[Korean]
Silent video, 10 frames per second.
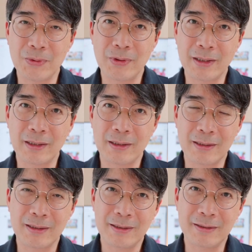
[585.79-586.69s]
네.
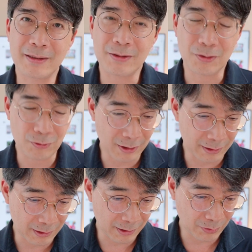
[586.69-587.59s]
그게 이유가
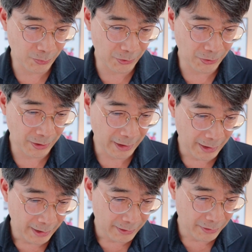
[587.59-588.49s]
아닐까 싶어요.
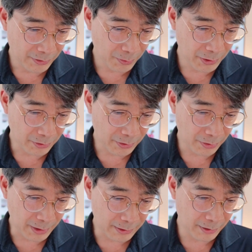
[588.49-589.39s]
스즈메
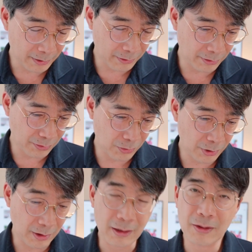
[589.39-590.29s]
역시
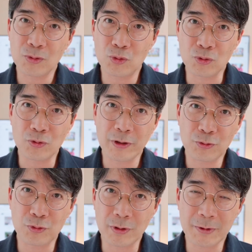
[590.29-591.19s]
마찬가지였습니다. 죽는 게
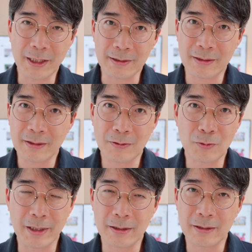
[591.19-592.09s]
두렵지 않다라고
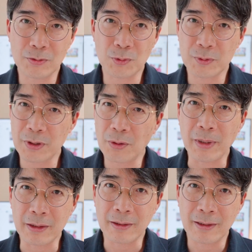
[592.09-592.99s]
말을 했죠
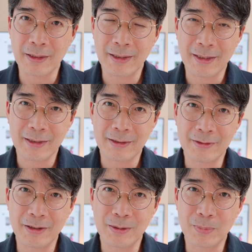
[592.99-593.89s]
처음엔
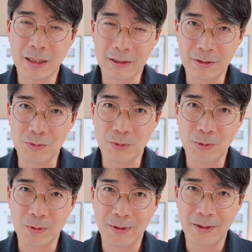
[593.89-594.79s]
근데 바뀌죠
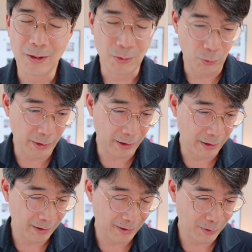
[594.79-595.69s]
왜
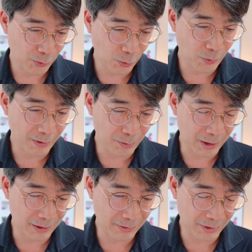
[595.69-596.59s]
소타를
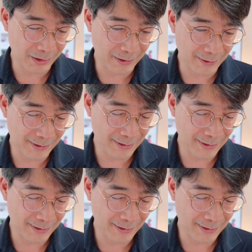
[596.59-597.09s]
만났으니까